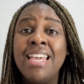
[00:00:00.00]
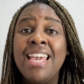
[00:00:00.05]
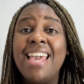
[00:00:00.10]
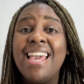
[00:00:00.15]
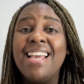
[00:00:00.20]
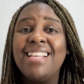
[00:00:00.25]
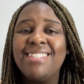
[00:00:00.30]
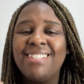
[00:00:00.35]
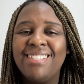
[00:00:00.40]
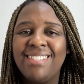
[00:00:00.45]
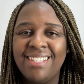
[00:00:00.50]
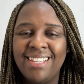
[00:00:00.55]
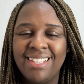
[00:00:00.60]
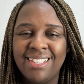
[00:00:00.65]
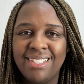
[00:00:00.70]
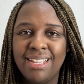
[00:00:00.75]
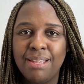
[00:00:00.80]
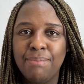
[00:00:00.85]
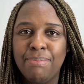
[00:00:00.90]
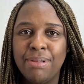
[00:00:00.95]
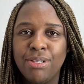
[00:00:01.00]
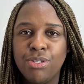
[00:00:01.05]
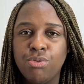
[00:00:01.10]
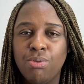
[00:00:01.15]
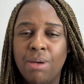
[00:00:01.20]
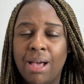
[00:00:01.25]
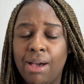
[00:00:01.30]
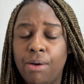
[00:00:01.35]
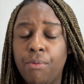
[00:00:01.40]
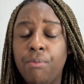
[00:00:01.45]
Existem,
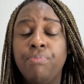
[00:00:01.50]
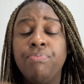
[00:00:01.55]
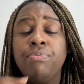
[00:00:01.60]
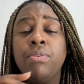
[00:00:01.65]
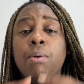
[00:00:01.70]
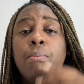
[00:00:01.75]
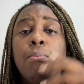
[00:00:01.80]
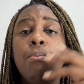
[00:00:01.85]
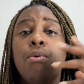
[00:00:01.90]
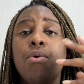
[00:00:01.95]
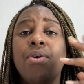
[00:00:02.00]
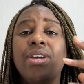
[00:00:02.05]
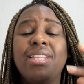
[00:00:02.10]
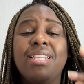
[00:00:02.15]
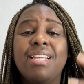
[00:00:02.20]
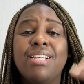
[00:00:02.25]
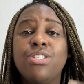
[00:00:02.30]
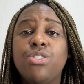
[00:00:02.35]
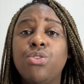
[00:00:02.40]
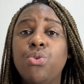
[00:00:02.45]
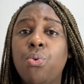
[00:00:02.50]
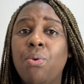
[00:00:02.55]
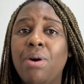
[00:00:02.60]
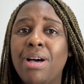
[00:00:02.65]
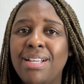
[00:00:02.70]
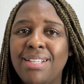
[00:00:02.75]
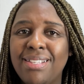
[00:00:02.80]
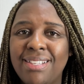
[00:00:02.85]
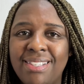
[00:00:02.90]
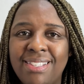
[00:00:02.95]
pessoal, muitas
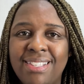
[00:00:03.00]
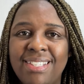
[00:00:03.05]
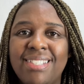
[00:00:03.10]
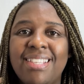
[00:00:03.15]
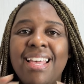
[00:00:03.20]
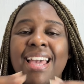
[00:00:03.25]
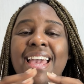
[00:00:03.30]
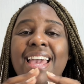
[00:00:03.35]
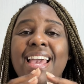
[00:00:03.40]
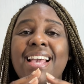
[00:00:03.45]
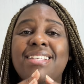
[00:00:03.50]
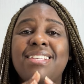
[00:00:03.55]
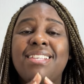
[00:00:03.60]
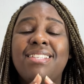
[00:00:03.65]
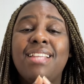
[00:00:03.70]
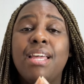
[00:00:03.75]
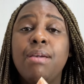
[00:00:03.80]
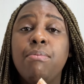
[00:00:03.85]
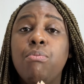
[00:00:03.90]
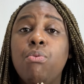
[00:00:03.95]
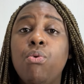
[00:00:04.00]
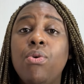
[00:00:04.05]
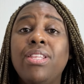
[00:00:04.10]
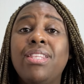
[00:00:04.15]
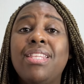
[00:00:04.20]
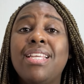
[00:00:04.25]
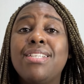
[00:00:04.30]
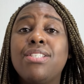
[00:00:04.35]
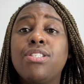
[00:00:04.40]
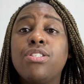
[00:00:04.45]
nuances, existem
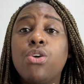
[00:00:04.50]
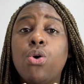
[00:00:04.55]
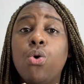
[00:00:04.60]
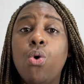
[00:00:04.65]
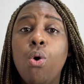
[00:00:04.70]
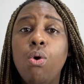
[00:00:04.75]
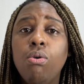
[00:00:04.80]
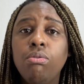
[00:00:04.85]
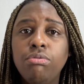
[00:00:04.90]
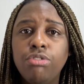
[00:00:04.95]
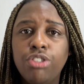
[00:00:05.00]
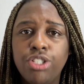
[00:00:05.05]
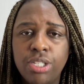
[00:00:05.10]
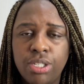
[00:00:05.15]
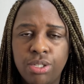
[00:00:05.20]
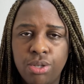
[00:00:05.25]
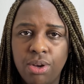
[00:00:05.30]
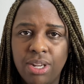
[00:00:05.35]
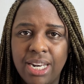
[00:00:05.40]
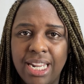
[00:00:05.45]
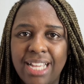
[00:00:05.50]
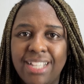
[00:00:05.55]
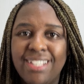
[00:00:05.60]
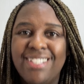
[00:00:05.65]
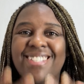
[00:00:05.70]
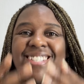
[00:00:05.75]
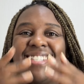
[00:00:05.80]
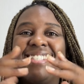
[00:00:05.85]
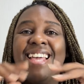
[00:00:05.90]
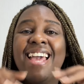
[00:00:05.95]
muitas
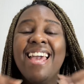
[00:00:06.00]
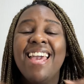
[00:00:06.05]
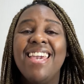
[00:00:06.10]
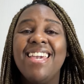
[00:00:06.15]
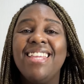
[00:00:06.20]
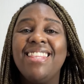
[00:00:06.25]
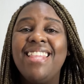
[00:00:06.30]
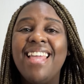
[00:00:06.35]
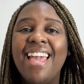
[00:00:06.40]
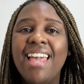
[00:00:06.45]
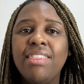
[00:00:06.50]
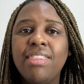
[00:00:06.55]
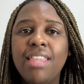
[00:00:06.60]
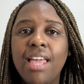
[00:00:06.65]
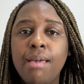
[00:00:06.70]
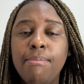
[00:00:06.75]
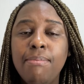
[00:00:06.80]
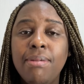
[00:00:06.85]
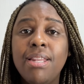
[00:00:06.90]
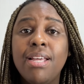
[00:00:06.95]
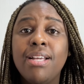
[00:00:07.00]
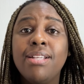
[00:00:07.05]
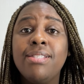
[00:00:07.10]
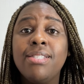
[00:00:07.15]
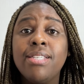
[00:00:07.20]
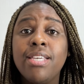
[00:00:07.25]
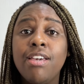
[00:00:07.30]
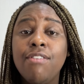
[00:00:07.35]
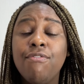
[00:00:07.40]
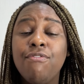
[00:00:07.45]
condicionantes e
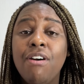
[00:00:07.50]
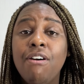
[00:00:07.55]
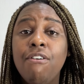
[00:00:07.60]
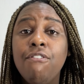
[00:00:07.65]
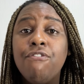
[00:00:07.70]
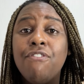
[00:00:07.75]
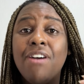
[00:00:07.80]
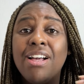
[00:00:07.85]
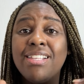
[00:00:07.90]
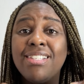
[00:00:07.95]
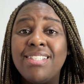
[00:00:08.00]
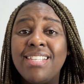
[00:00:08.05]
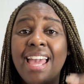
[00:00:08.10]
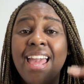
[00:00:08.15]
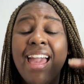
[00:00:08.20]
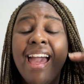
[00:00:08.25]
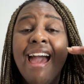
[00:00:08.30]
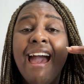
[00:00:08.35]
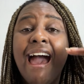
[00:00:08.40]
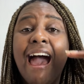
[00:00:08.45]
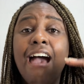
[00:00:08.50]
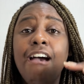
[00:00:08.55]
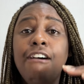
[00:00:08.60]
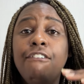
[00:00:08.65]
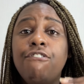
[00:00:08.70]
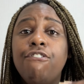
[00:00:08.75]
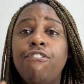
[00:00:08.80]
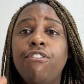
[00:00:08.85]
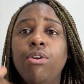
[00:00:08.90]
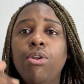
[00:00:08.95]
determinantes que vão fazer a
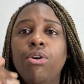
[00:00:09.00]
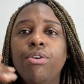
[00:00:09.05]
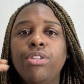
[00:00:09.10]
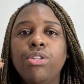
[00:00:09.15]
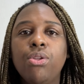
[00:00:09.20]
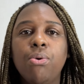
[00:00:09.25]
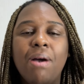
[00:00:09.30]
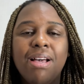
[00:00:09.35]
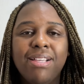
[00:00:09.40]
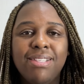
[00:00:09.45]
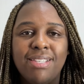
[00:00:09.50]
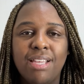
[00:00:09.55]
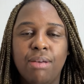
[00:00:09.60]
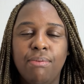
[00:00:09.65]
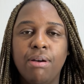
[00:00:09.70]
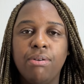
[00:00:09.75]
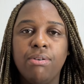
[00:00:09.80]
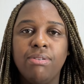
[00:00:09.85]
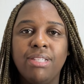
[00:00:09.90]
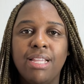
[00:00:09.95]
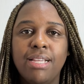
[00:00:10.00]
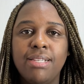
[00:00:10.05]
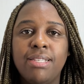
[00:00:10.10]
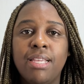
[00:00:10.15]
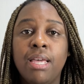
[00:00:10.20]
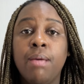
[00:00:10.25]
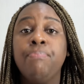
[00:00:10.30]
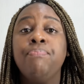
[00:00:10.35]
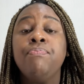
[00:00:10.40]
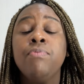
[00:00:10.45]
flutuação
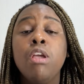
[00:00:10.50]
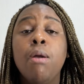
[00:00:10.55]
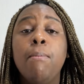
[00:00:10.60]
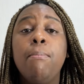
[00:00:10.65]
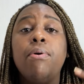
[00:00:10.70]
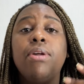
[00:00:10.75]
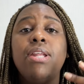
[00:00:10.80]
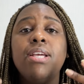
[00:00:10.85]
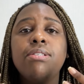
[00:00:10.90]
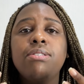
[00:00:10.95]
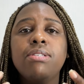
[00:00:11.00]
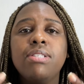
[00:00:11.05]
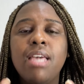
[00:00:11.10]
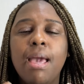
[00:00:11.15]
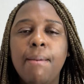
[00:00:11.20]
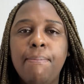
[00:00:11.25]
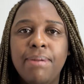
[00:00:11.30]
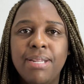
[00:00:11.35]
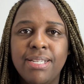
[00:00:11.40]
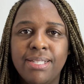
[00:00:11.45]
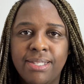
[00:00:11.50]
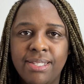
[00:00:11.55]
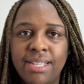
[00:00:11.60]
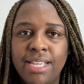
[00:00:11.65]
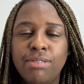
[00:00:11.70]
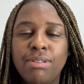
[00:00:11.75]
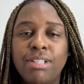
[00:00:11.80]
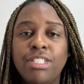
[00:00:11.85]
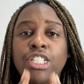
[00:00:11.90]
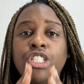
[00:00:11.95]
acontecer. Por isso que é
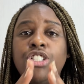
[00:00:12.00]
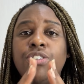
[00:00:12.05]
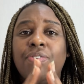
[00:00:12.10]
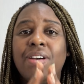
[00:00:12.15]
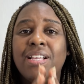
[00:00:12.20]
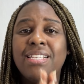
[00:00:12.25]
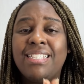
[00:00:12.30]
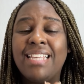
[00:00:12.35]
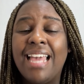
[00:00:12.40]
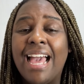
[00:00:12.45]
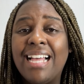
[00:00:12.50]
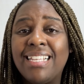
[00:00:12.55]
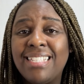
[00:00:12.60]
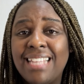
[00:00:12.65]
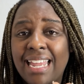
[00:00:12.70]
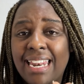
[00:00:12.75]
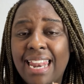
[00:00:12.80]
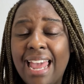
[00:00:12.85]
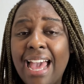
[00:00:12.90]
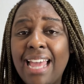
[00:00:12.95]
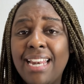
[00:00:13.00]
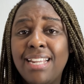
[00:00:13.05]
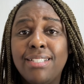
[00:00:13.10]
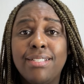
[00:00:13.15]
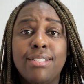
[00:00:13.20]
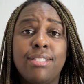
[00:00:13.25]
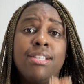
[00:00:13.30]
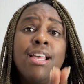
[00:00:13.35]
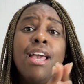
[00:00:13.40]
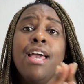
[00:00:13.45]
preciso a gente fazer as
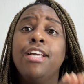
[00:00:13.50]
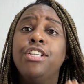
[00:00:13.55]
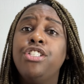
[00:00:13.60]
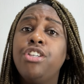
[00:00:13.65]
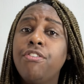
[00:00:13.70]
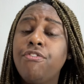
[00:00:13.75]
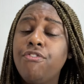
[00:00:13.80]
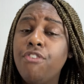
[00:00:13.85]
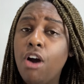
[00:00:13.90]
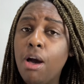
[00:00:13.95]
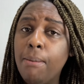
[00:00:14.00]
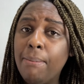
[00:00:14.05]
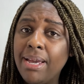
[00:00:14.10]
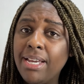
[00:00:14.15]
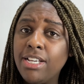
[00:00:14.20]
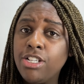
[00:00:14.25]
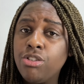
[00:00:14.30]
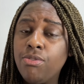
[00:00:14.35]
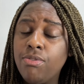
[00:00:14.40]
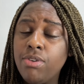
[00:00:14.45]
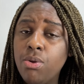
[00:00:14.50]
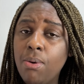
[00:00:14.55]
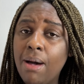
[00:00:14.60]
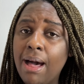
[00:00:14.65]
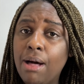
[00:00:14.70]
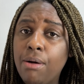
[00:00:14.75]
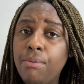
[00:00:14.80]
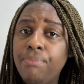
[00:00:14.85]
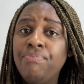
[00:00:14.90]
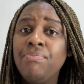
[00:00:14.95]
análises de forma
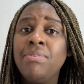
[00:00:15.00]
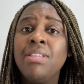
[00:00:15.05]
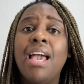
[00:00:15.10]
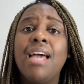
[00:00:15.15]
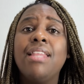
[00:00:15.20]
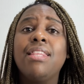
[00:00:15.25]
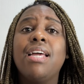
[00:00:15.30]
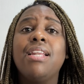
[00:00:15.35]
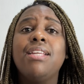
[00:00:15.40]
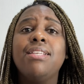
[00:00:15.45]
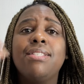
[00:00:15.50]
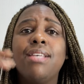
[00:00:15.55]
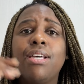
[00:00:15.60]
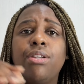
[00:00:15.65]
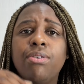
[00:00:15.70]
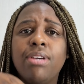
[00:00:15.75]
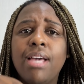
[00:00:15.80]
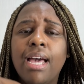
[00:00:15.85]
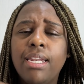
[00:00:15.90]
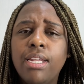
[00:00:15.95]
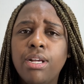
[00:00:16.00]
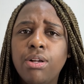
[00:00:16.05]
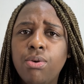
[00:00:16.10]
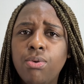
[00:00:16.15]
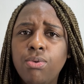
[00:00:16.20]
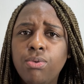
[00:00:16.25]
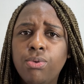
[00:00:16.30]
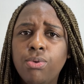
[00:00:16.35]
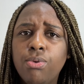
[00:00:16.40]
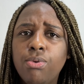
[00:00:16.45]
individual, analisando cada
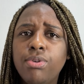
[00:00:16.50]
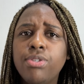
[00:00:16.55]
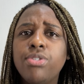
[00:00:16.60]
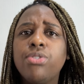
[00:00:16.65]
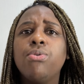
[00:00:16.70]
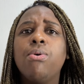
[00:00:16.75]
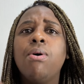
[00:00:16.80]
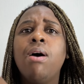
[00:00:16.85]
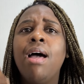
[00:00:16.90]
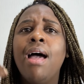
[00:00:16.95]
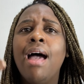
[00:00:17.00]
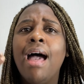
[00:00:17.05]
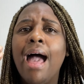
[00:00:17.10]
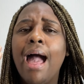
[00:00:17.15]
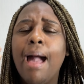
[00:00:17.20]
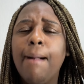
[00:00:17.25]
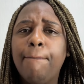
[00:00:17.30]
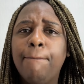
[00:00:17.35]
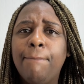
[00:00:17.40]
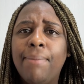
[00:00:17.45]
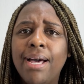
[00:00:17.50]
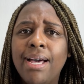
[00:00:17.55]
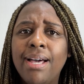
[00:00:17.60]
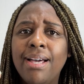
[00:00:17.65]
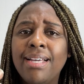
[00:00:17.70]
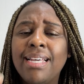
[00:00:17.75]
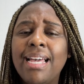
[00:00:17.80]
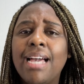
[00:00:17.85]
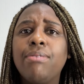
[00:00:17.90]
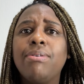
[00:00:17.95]
concurso, a
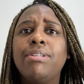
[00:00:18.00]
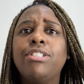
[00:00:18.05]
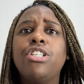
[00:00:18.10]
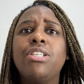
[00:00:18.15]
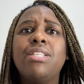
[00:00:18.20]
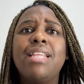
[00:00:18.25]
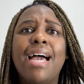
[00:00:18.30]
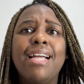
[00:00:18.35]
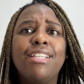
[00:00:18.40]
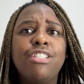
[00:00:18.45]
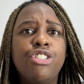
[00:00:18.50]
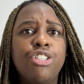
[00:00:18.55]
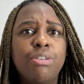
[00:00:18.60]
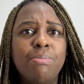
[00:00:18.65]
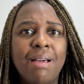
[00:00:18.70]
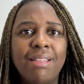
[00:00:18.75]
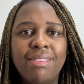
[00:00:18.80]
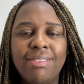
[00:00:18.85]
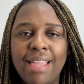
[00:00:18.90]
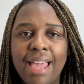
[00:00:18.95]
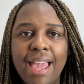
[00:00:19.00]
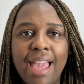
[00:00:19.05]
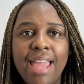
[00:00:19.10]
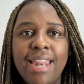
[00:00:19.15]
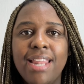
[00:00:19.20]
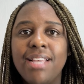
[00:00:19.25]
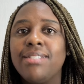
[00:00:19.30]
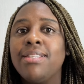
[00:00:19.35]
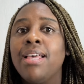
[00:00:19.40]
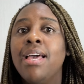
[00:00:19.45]
banca, a quantidade de
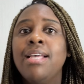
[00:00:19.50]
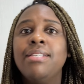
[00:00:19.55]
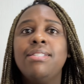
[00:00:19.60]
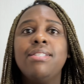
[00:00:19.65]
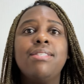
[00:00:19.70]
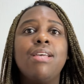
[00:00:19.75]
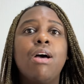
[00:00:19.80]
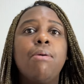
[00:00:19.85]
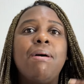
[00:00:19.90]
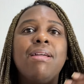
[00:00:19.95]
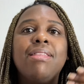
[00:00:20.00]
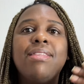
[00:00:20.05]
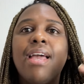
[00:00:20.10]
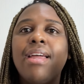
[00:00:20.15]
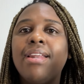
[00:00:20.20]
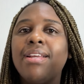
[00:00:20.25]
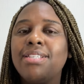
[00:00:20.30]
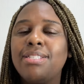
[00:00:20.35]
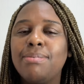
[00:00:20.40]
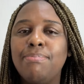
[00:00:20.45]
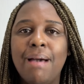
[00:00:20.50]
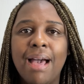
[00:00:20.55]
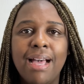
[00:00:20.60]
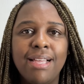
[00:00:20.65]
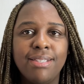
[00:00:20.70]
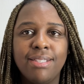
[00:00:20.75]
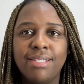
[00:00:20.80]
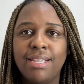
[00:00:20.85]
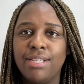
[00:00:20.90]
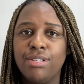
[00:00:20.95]
matérias, se são matérias
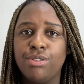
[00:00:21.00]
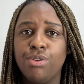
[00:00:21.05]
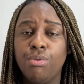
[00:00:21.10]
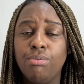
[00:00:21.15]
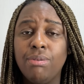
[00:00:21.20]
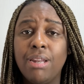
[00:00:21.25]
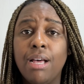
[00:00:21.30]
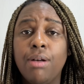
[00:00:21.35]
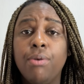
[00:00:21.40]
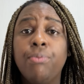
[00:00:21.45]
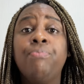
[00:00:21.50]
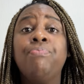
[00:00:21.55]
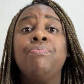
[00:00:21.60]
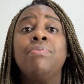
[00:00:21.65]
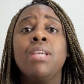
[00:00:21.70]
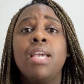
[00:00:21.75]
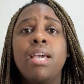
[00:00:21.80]
básicas ou não.